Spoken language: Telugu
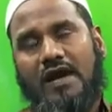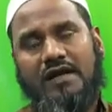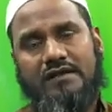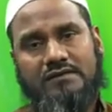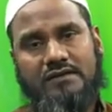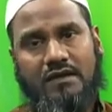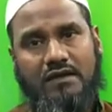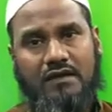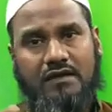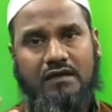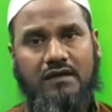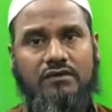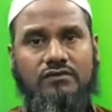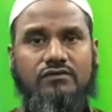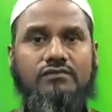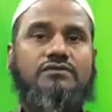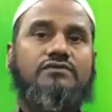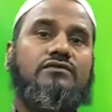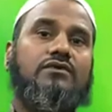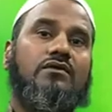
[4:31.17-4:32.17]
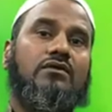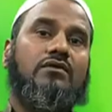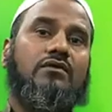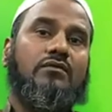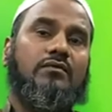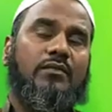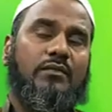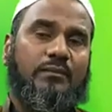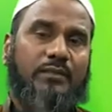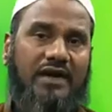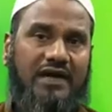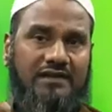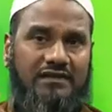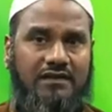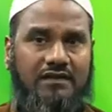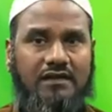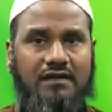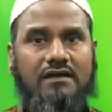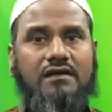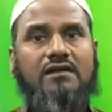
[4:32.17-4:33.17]
అర్ధనగ్న దుస్తుల్లో
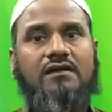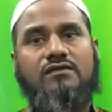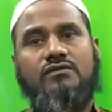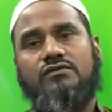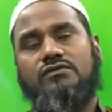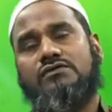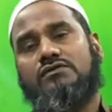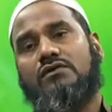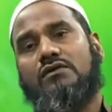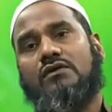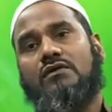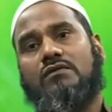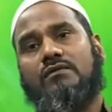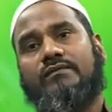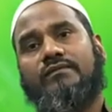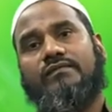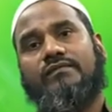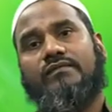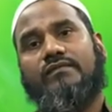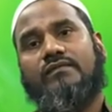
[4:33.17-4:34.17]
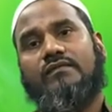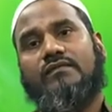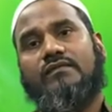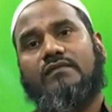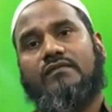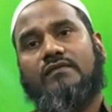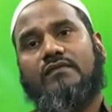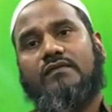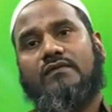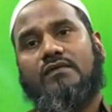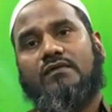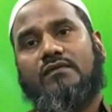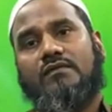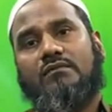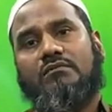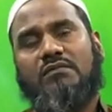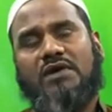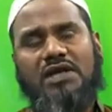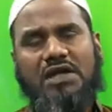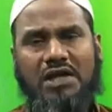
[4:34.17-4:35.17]
ముప్పాతికి నగ్న దుస్తుల్లో
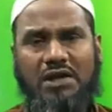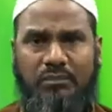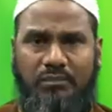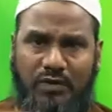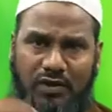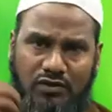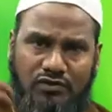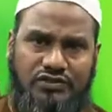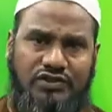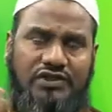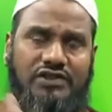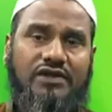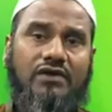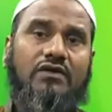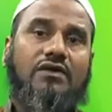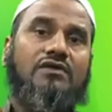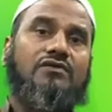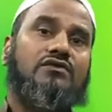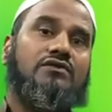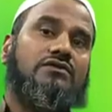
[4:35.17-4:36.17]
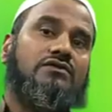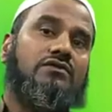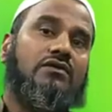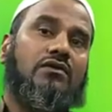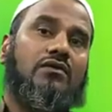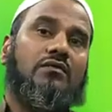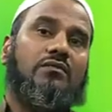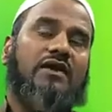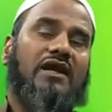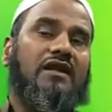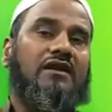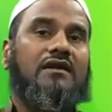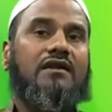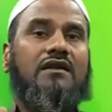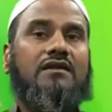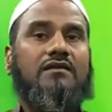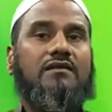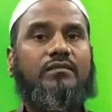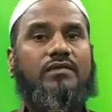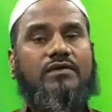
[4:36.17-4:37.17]
మరి పలుచుట్టు యొక్క దుస్తులో
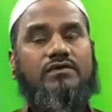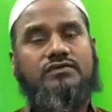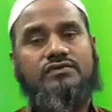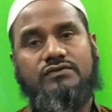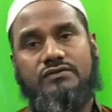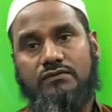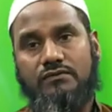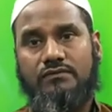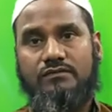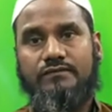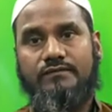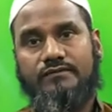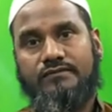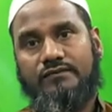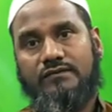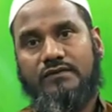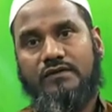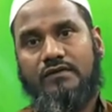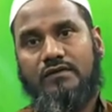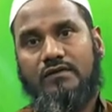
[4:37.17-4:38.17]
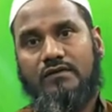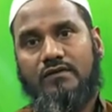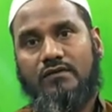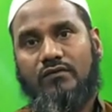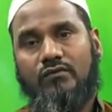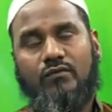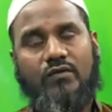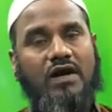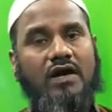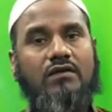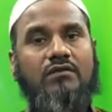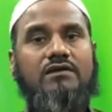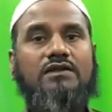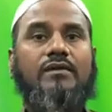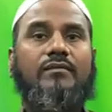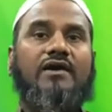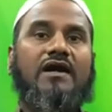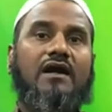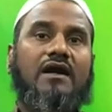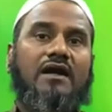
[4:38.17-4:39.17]
బహిర్గతపరుస్తూ వారు
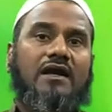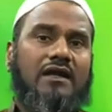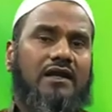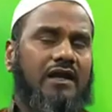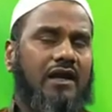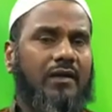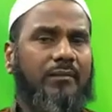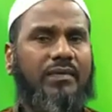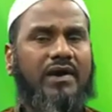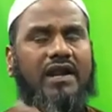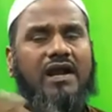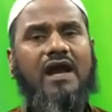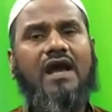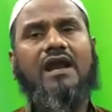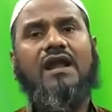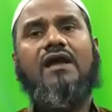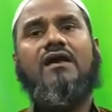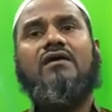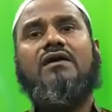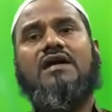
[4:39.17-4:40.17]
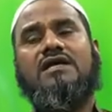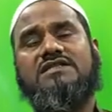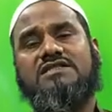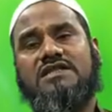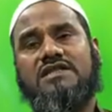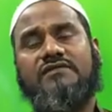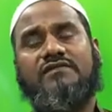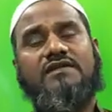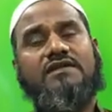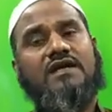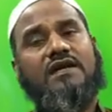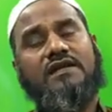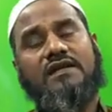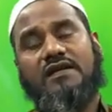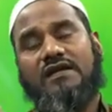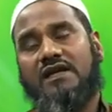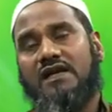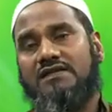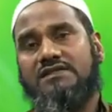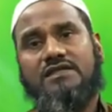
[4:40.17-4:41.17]
తమ ఇహపరాల యొక్క
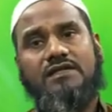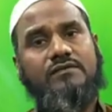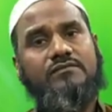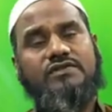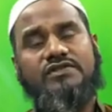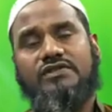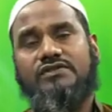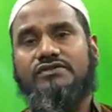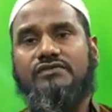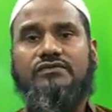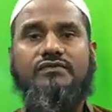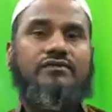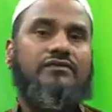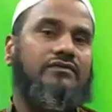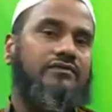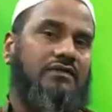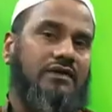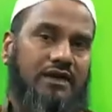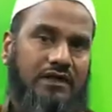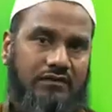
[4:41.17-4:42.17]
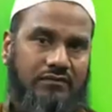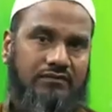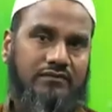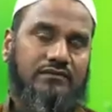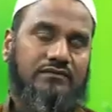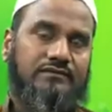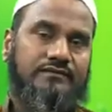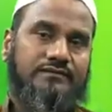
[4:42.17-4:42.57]
జీవితాన్ని నాశనం చేసుకుంటున్నారు